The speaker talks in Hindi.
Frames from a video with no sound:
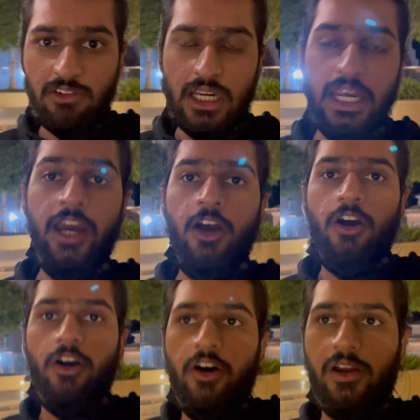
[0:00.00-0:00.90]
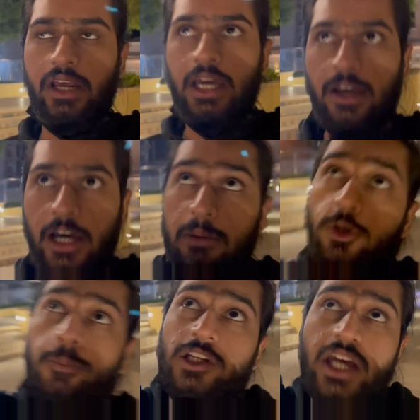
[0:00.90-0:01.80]
वाले हैं और अभी
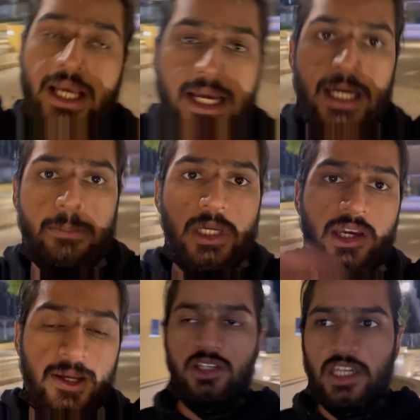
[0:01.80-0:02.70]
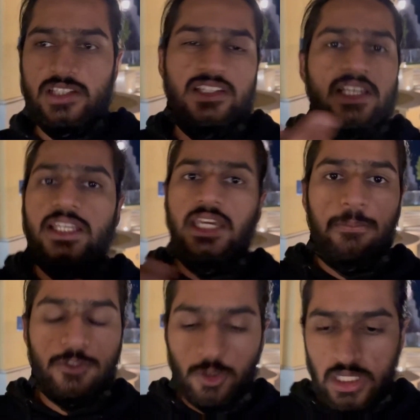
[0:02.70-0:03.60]
ऊपर जाएंगे घर में एक सीज़न की
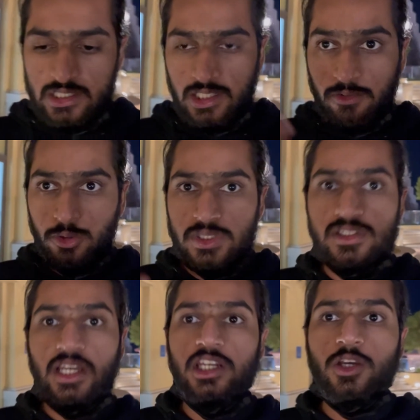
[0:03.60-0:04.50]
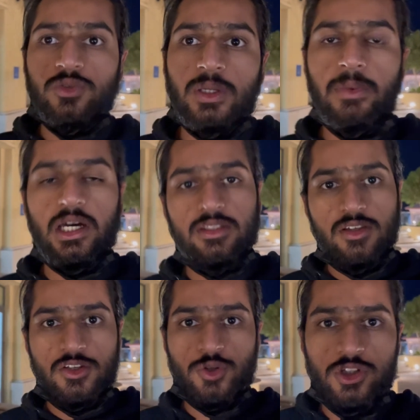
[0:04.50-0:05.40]
एपिसोड रहती है वो बस देखनी है उसके बाद
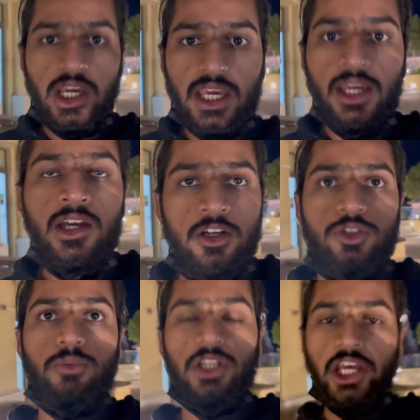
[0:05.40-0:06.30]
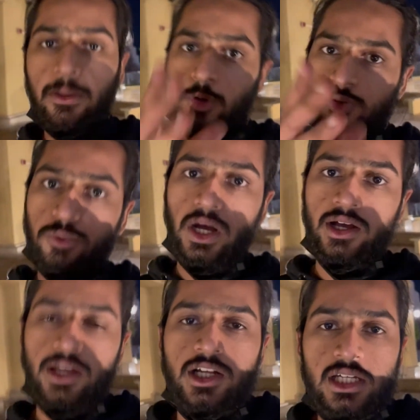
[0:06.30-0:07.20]
सो जाएंगे हाँ, तो मिलते हैं आपको सुबह
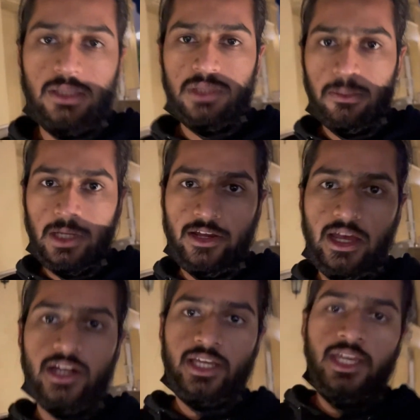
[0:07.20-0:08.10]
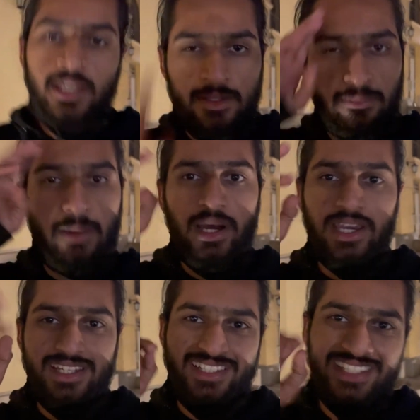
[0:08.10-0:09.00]
तब तक अपना ख्याल रखें
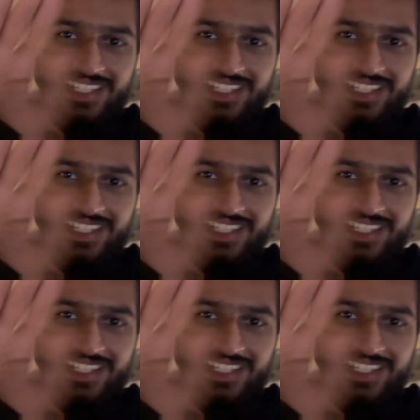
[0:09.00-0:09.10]
बाय